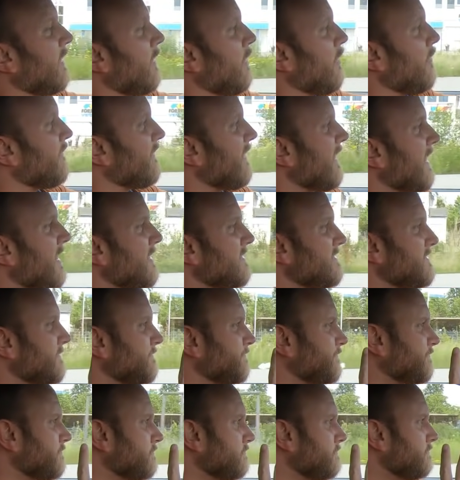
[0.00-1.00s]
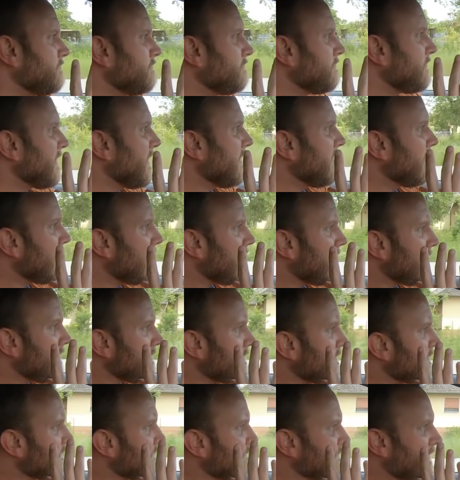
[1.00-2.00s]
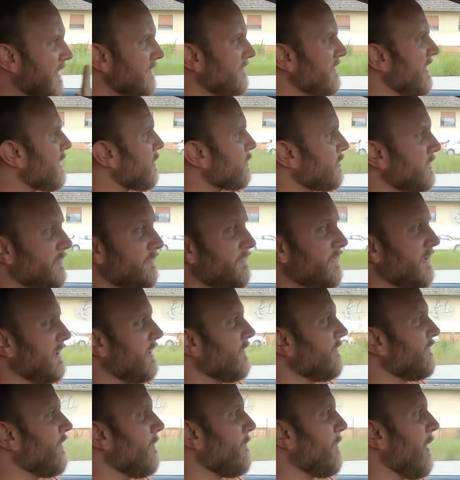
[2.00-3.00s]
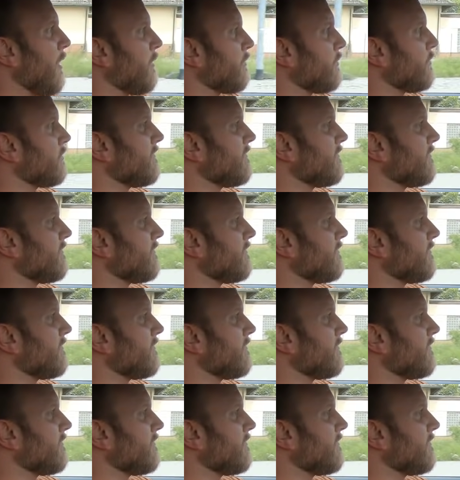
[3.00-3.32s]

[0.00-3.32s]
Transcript: drauf, er hat äh, Fahrwerk oder Federn verbaut,